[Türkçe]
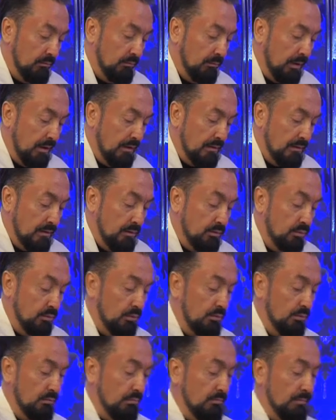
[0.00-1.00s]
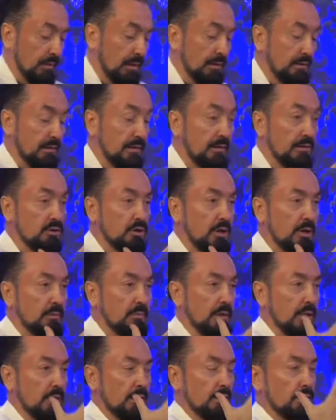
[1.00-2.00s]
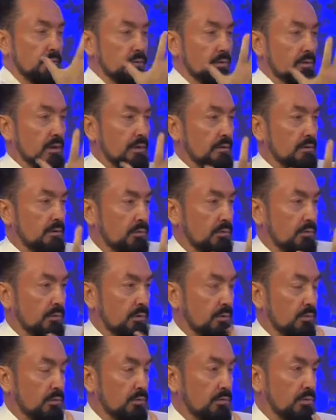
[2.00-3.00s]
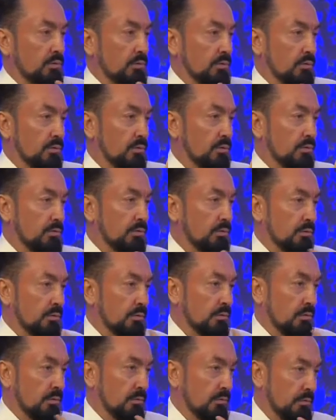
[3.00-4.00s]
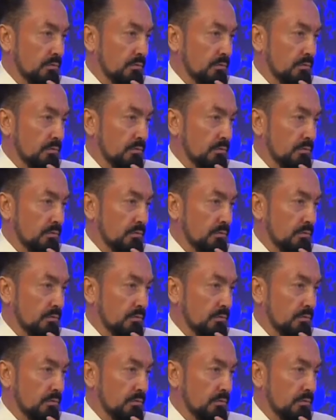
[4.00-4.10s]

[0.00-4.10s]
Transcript: Bazen diyor Mehdi'nin cemalini görürsünüz diyor, yüzünü görürsünüz diyor.